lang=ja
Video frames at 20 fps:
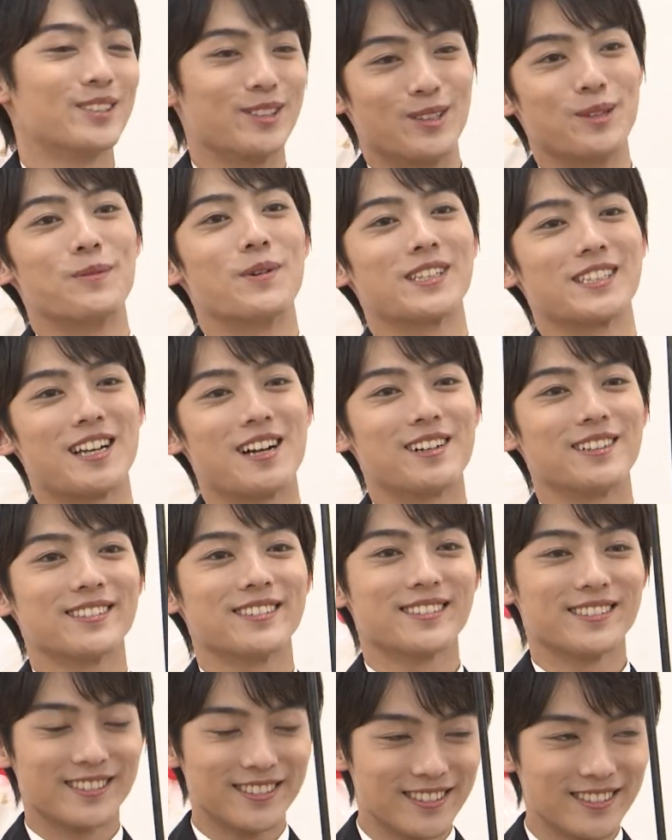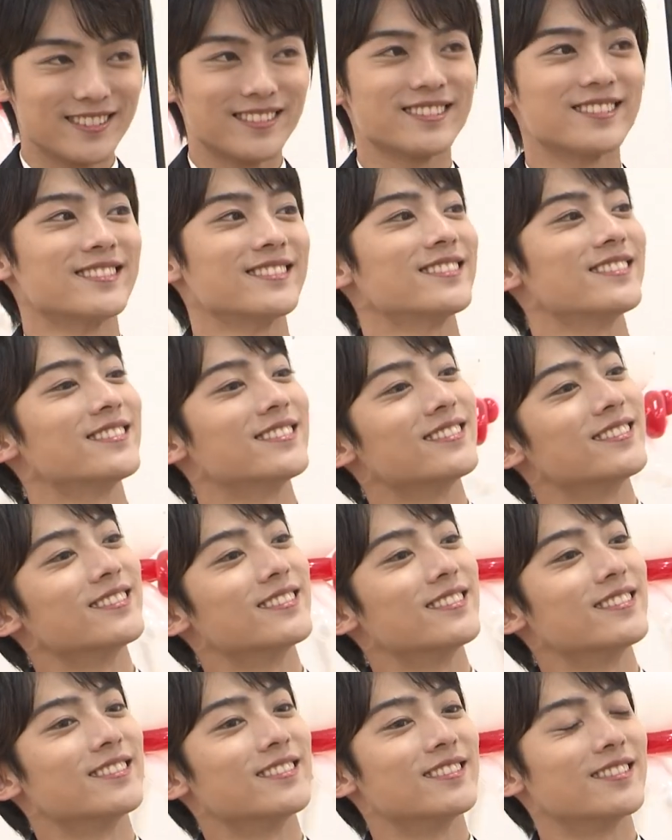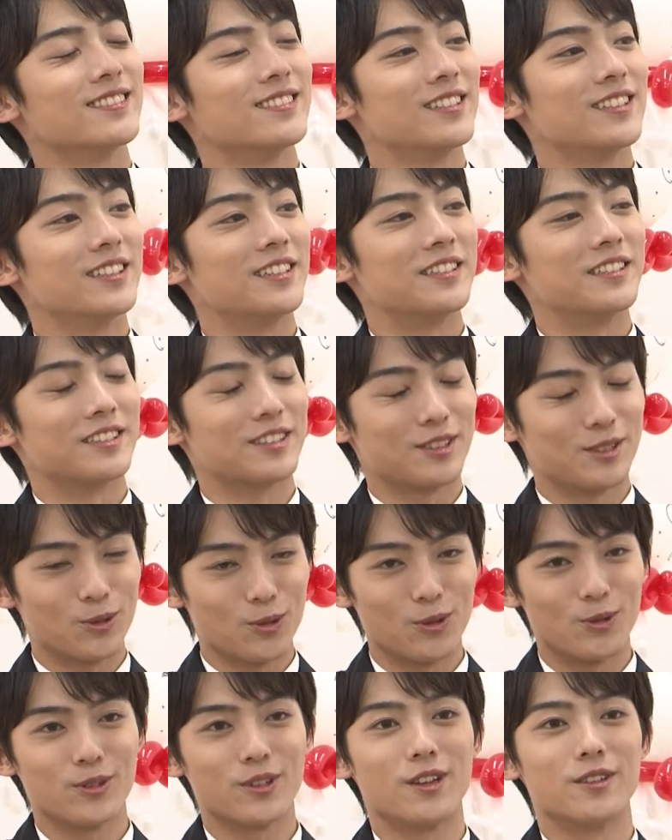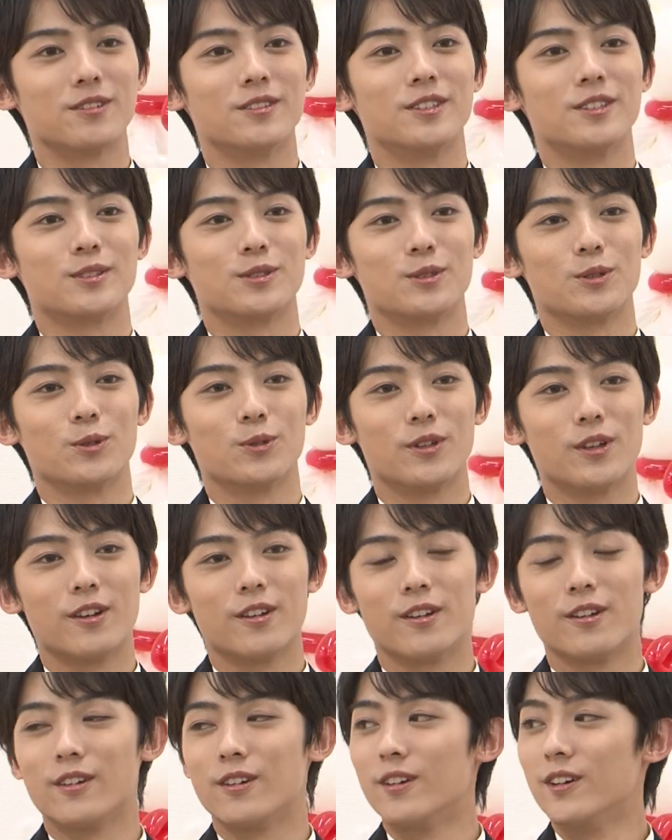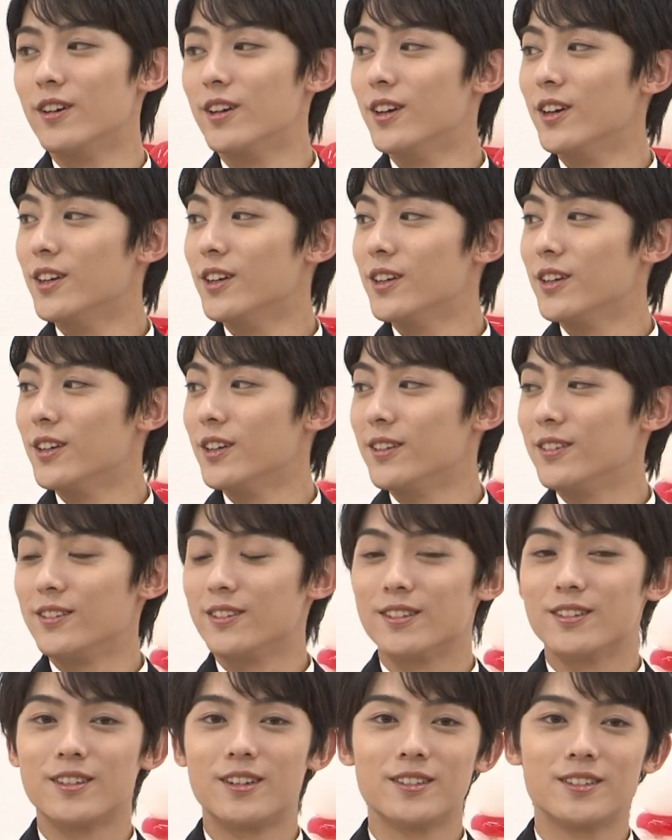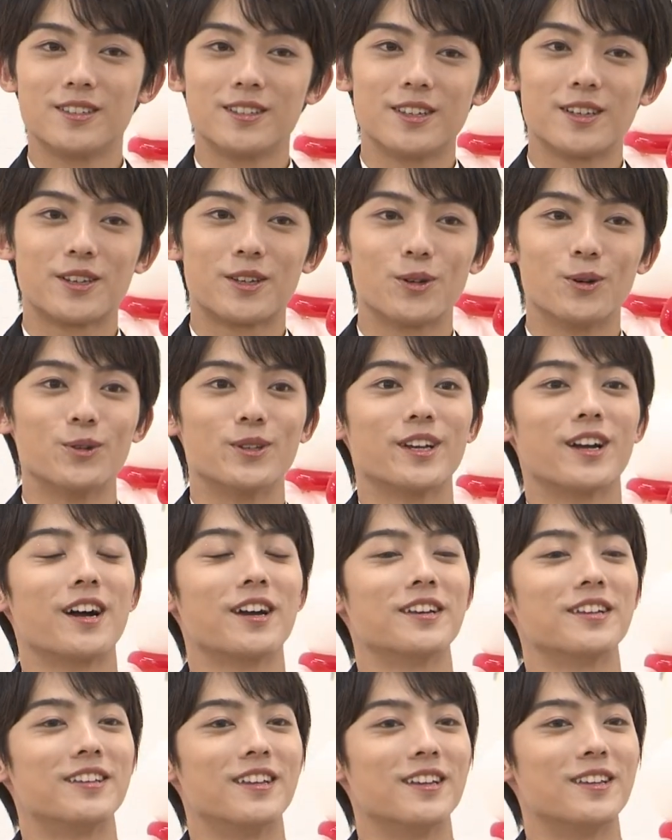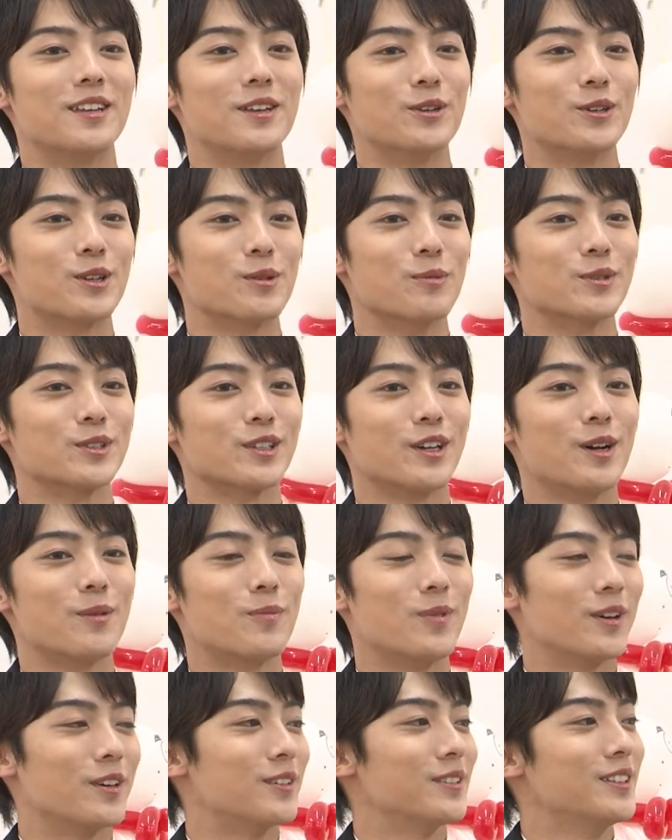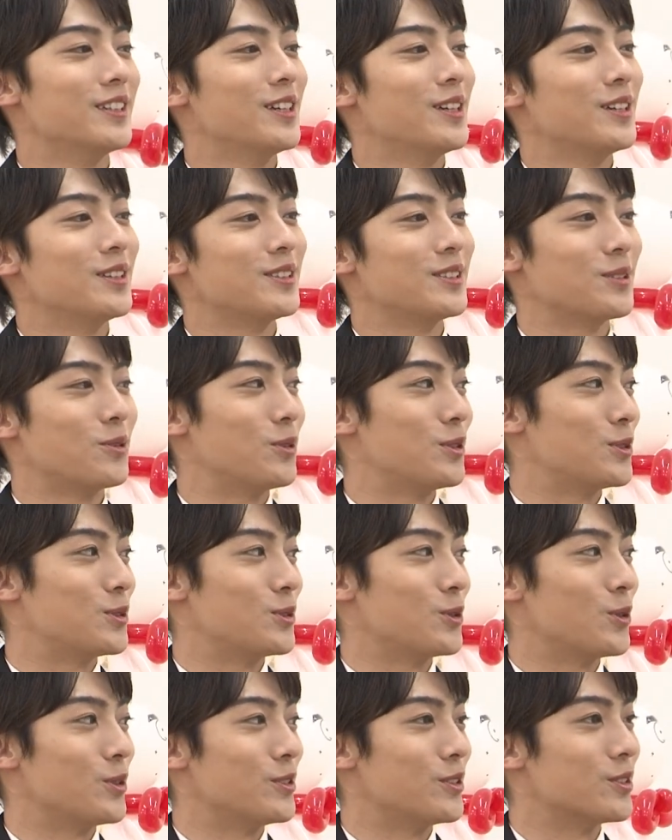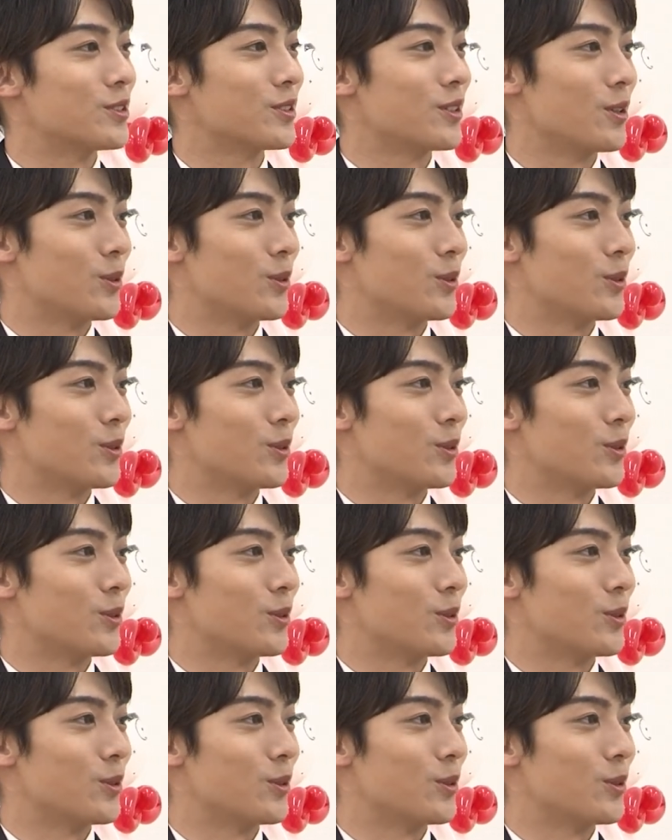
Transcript: 作りました。残念でしたね。そうなんですよね。なんで今日に限ってっていう気持ちがやっぱすごい強いんです